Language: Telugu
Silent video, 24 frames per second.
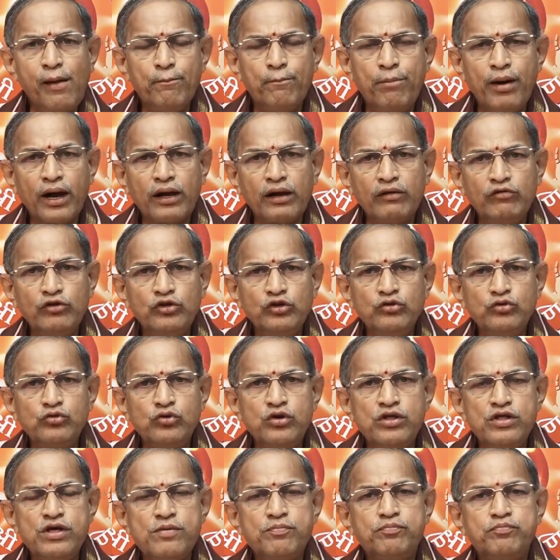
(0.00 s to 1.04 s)

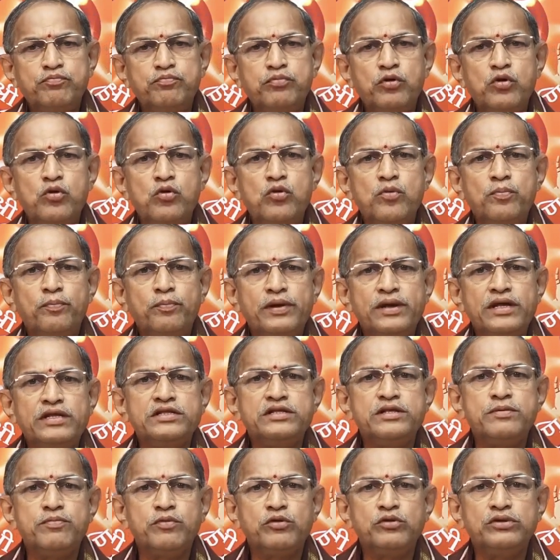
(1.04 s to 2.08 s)
భగవంతుడు ఎప్పుడూ
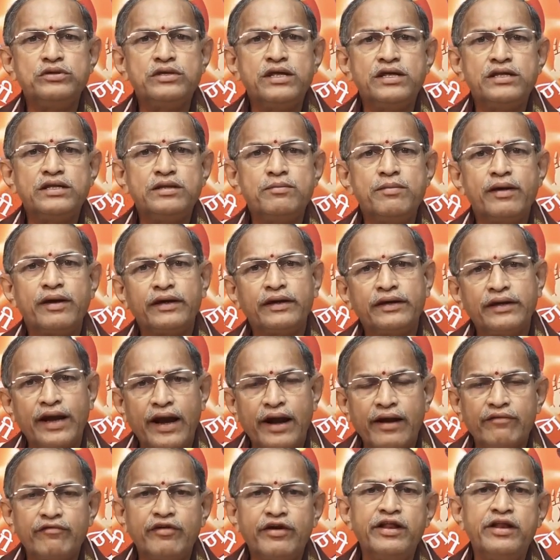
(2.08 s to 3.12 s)
ప్రీతి పొందేది మన
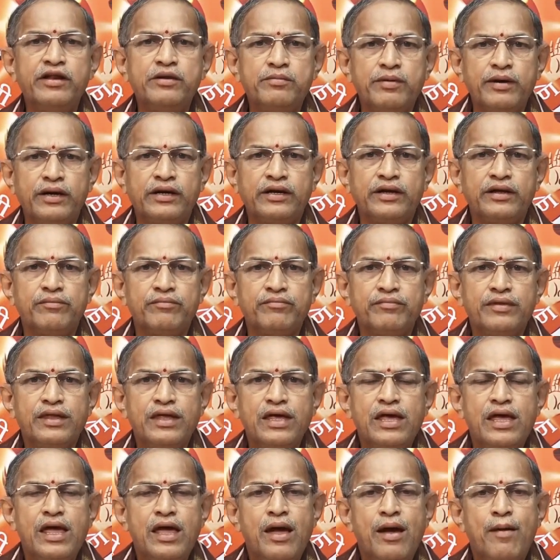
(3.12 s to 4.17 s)
నడవడిని బట్టి
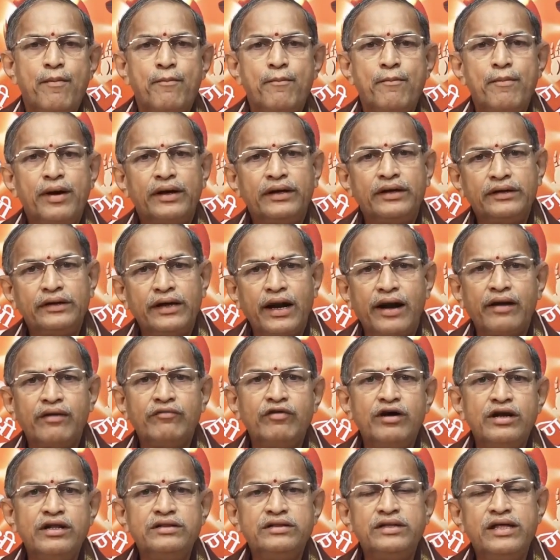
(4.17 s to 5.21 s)
మన
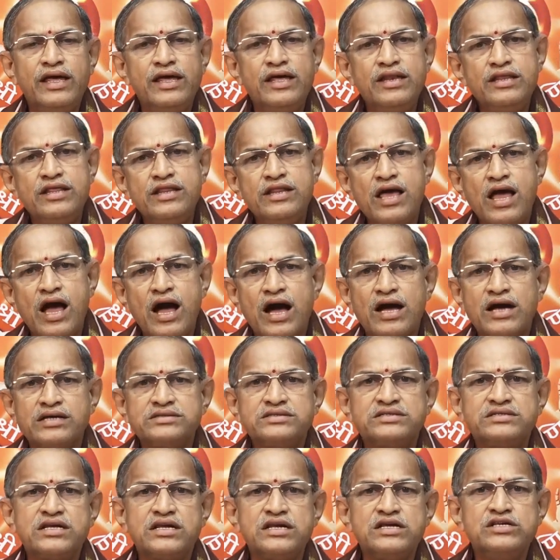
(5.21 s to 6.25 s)
నడవడి దేనిని
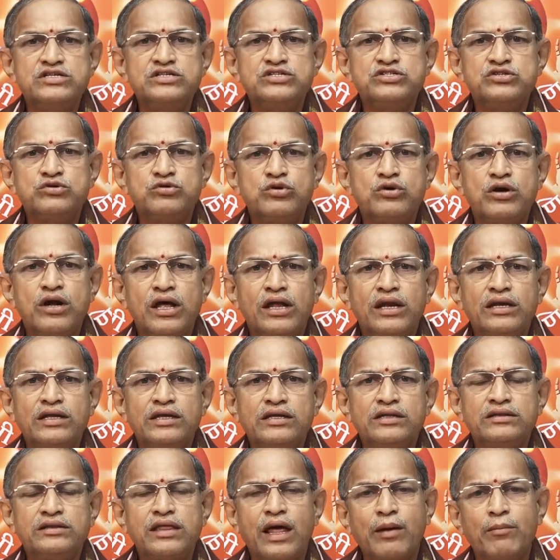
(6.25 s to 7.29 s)
ఆశ్రయించి ఉండాలి
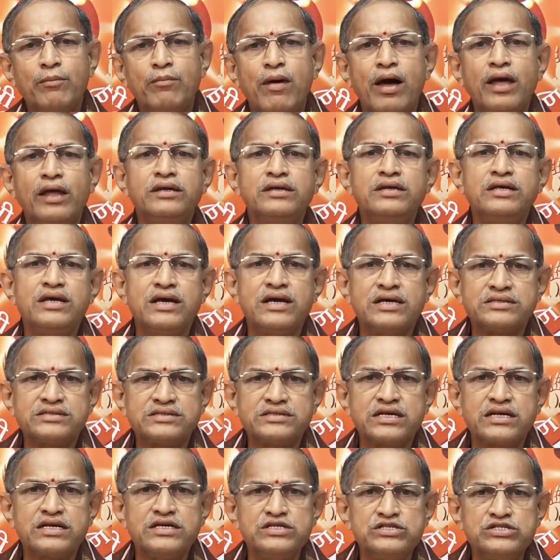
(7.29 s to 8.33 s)
ధర్మాన్ని
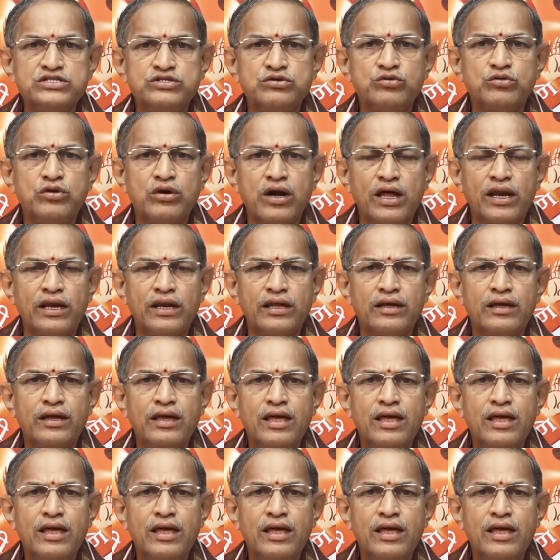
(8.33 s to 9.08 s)
ఆశ్రయించి ఉండాలి